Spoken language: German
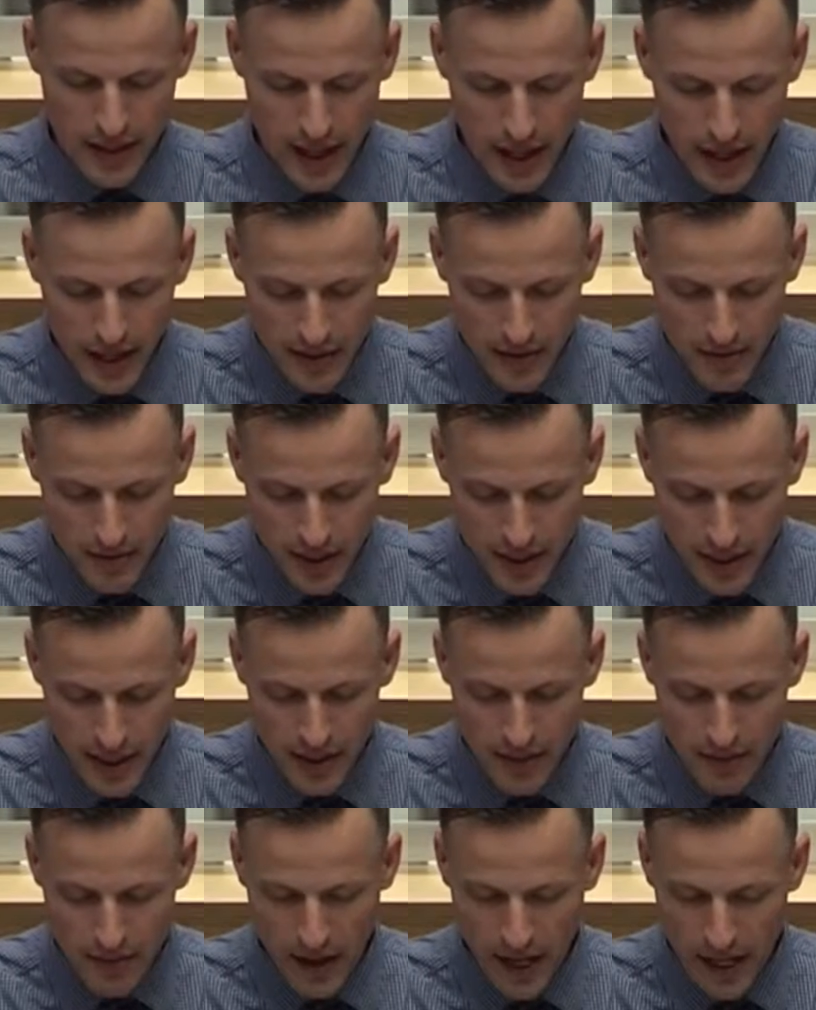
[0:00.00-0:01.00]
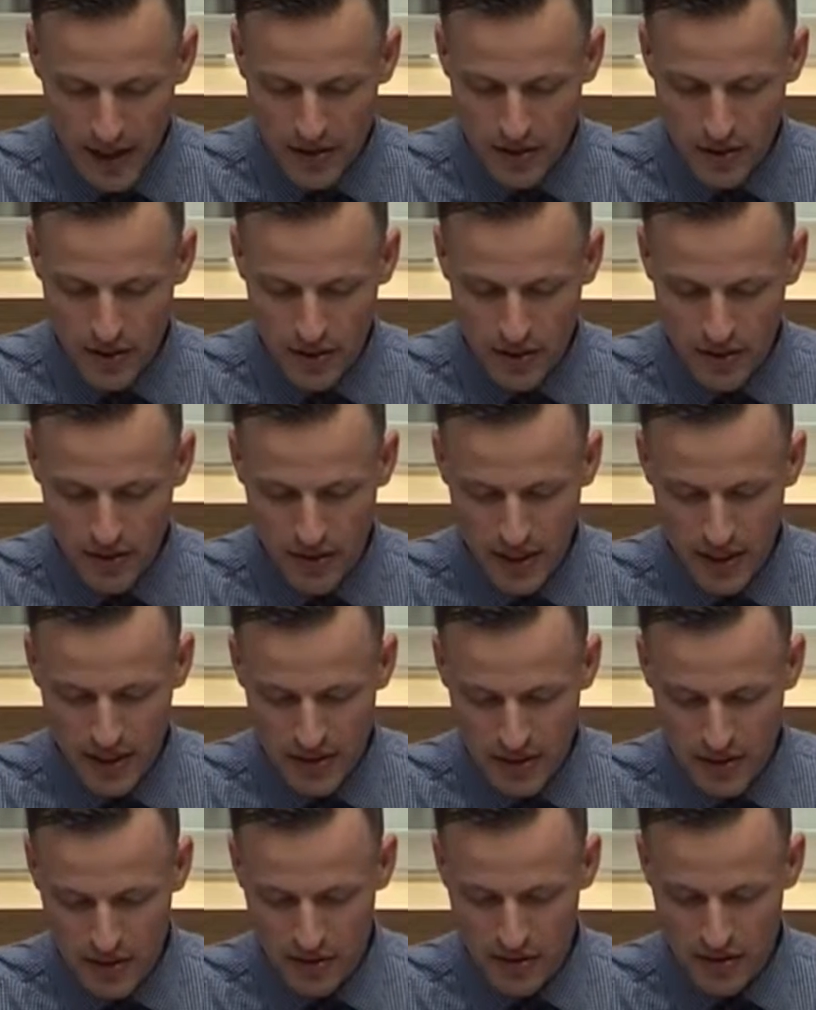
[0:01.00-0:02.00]
Darin wird eine
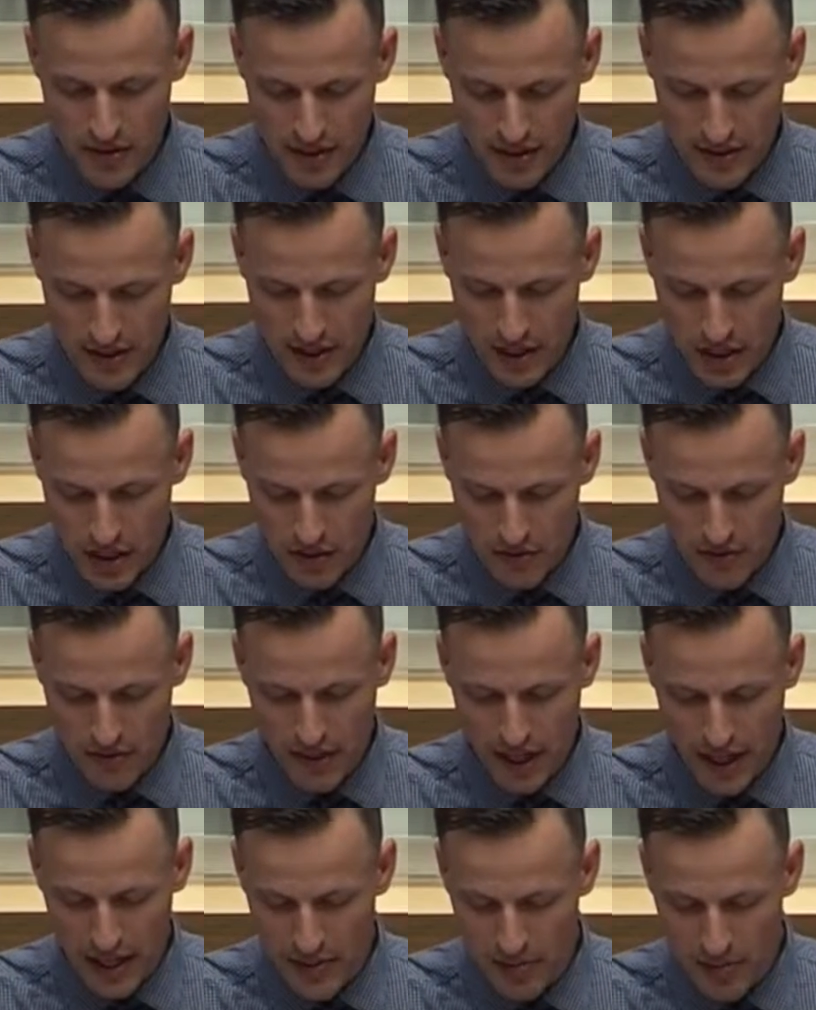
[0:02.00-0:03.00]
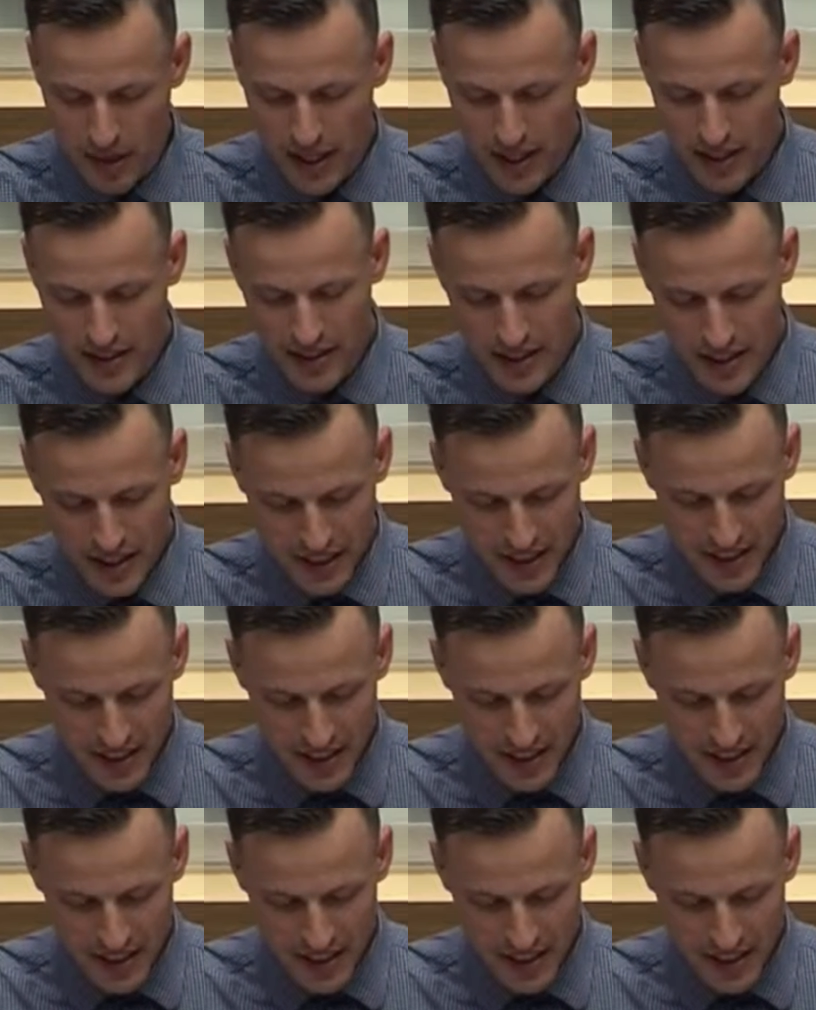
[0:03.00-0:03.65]
Fahrzeugfinanzierungsgesellschaft vereinbart,